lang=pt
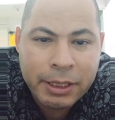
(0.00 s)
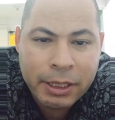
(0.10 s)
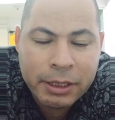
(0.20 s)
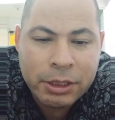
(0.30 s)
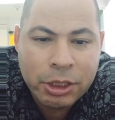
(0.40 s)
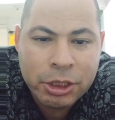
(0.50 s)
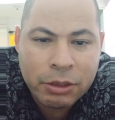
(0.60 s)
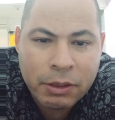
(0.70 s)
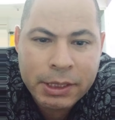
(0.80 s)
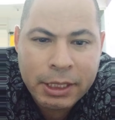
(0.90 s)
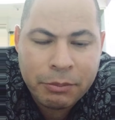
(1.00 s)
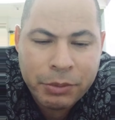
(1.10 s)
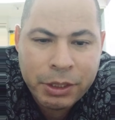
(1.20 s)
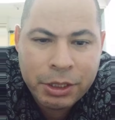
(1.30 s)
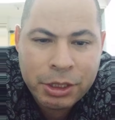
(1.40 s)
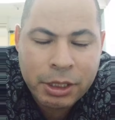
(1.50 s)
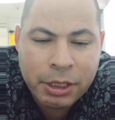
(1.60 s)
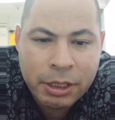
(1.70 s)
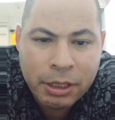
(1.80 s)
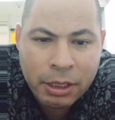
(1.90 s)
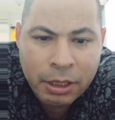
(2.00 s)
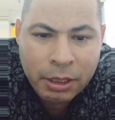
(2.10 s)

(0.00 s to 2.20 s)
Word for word: grandiosamente, que